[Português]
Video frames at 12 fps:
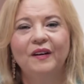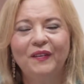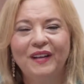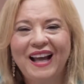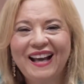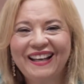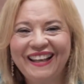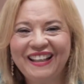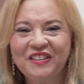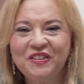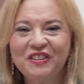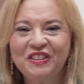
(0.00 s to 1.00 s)
Olá,
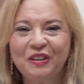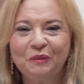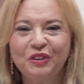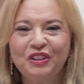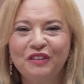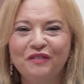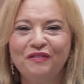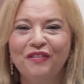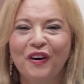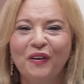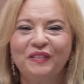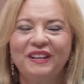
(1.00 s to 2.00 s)
queridos, estamos de
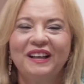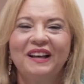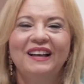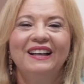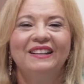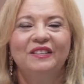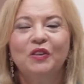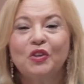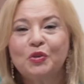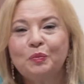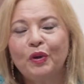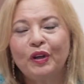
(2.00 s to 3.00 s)
volta no
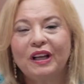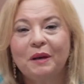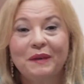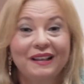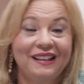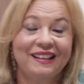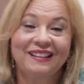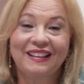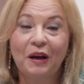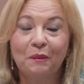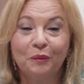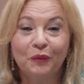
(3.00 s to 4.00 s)
nosso programa aqui que
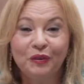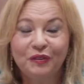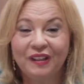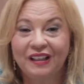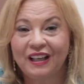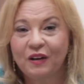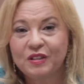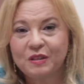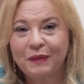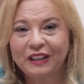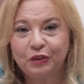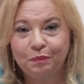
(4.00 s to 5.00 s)
está muito legal, esse
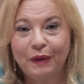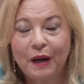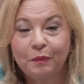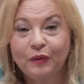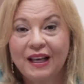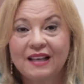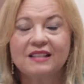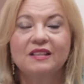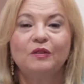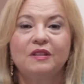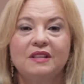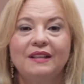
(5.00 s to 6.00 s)
bate-papo da
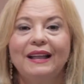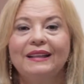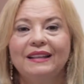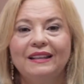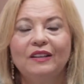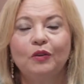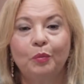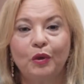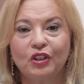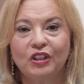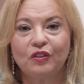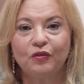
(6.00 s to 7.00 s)
Ação de Cidadania do
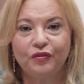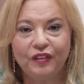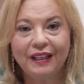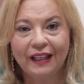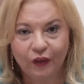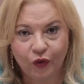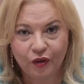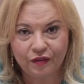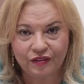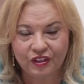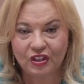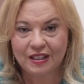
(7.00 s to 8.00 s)
Projeto Vida
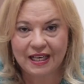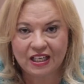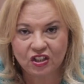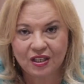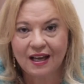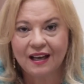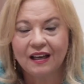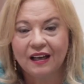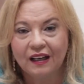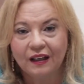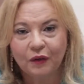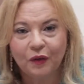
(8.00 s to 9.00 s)
Nova de Irajá,
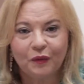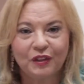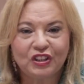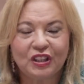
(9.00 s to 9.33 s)
com as